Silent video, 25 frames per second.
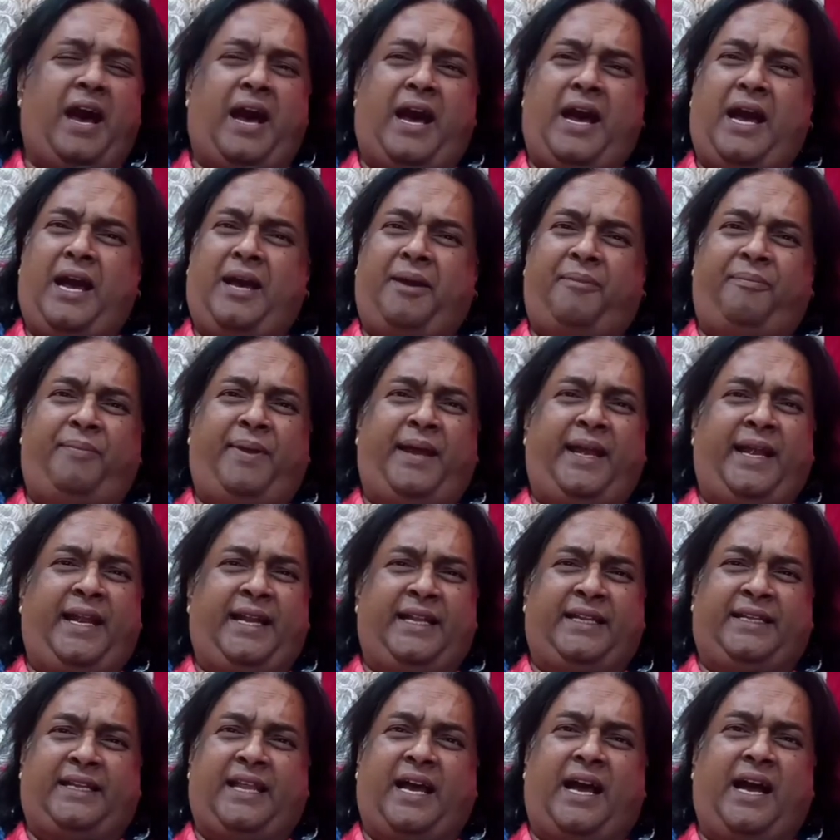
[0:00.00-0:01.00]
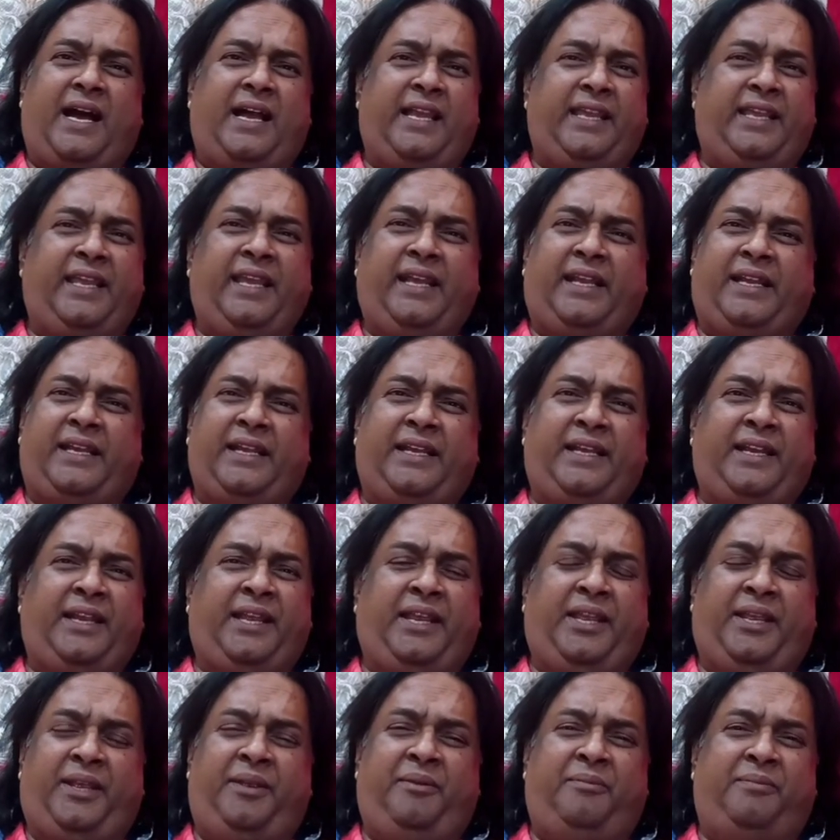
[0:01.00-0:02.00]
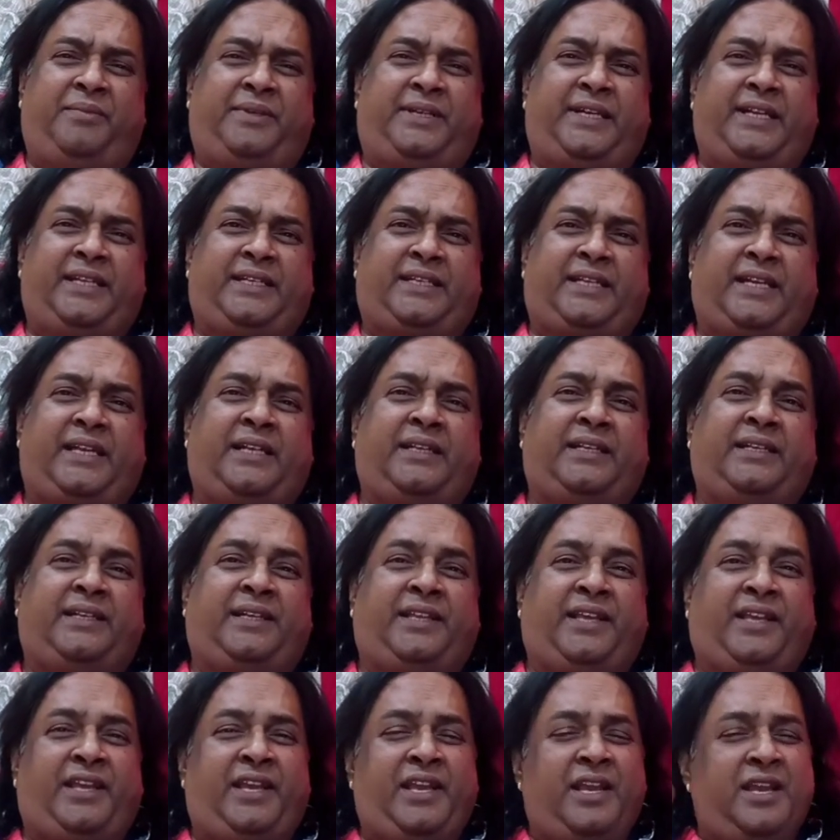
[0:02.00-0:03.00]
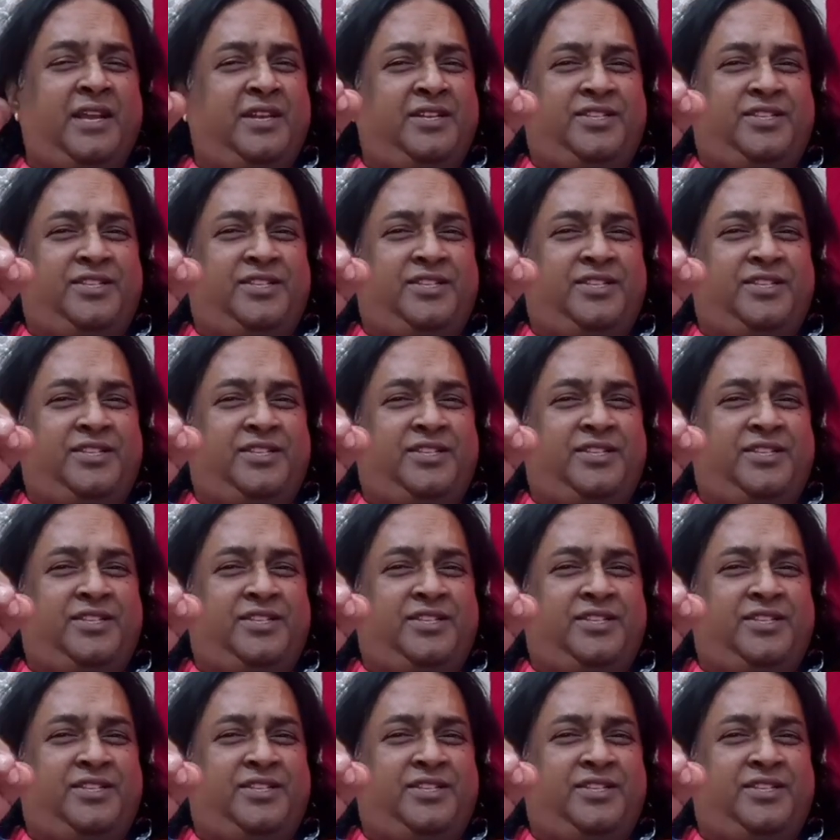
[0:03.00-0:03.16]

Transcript: आ बैठा एक नीम की ठंडी